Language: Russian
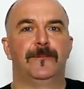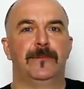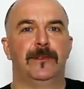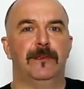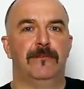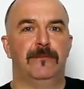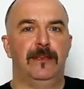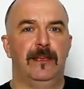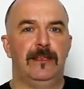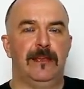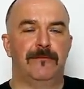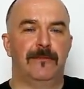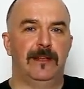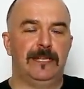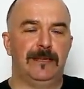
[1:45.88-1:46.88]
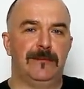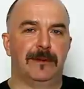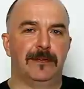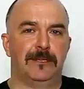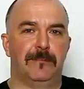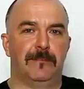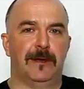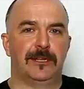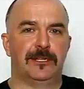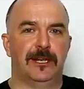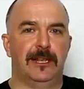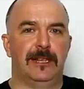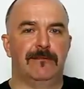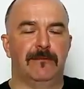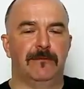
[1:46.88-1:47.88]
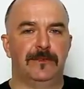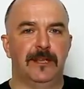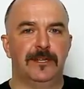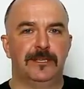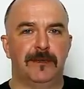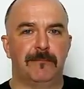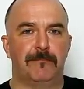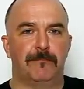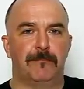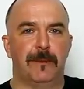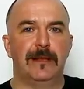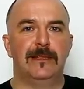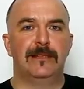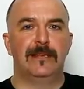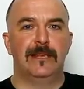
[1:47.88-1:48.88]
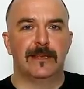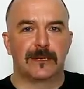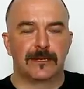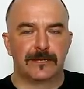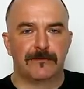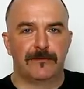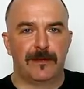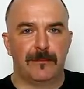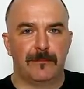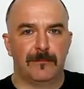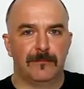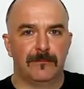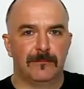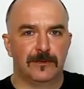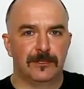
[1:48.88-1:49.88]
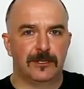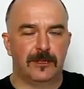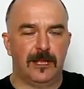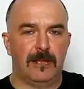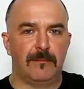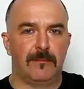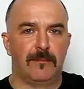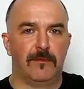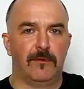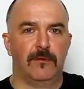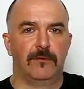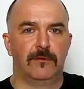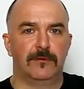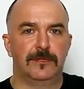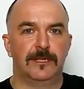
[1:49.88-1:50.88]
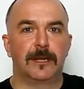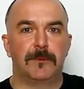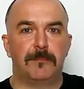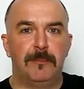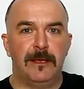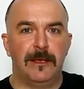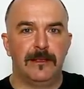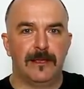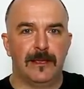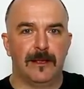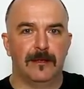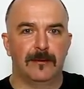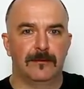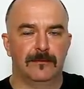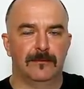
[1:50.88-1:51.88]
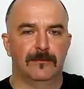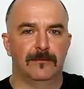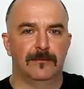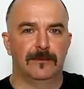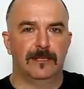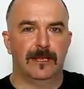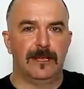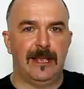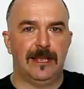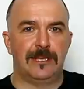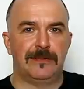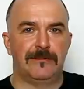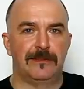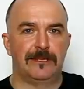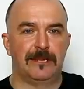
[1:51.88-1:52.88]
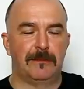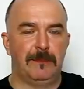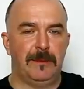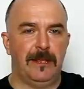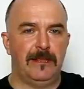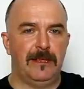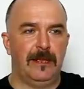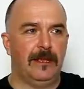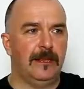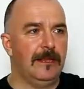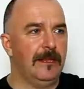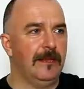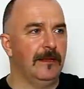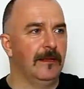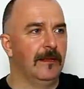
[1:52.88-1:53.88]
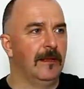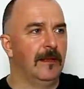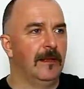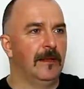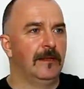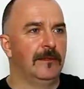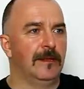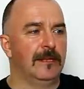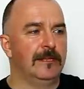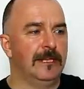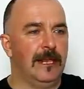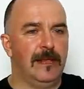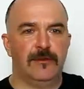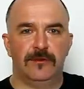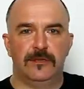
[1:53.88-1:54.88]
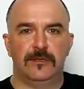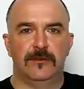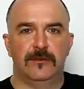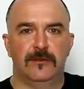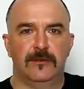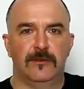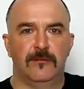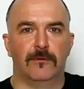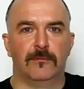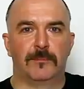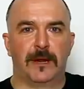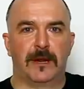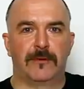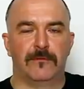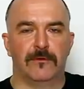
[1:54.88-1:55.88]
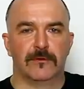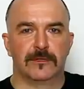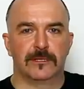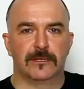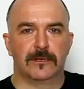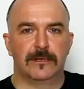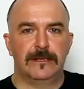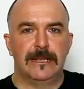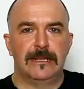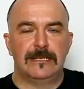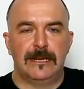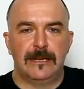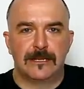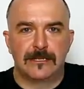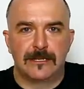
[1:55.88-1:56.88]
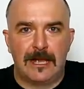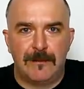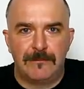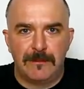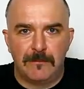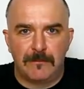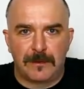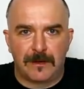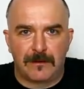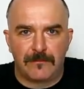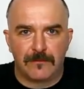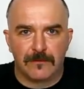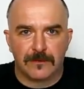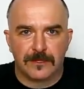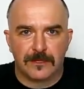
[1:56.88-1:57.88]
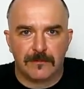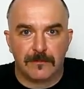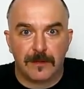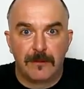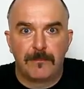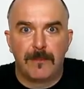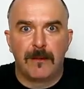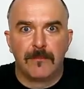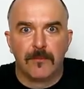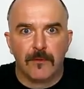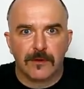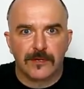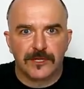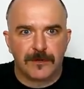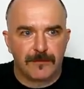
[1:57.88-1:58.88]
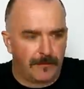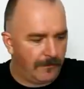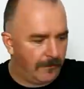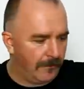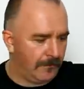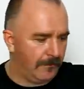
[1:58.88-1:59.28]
Евгения Владимировича Баженова всячески поддерживаем. Желаем ему терпения, настоящего терпения и, надеюсь, он прорвется. Если сам не прорвется, мы поможем.